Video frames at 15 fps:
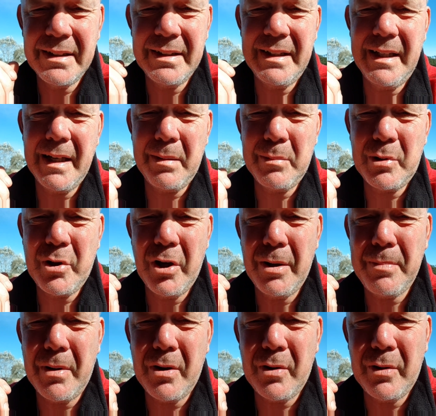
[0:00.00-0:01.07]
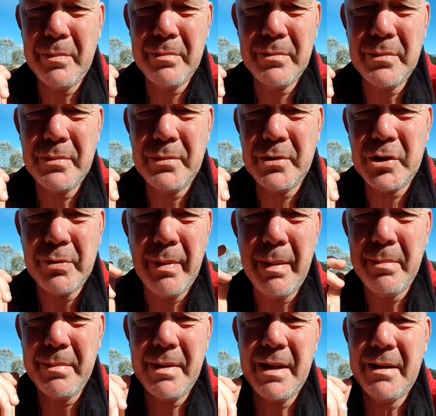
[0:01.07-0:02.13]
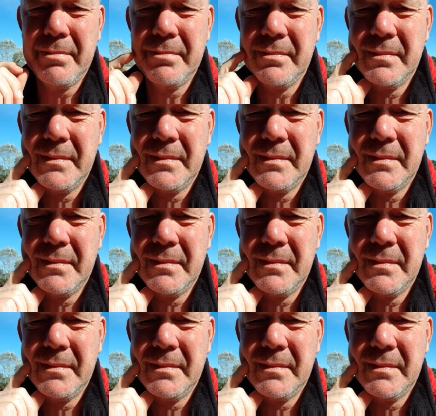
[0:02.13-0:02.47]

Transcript: in ihrem Körper rumschwimmen. Ja?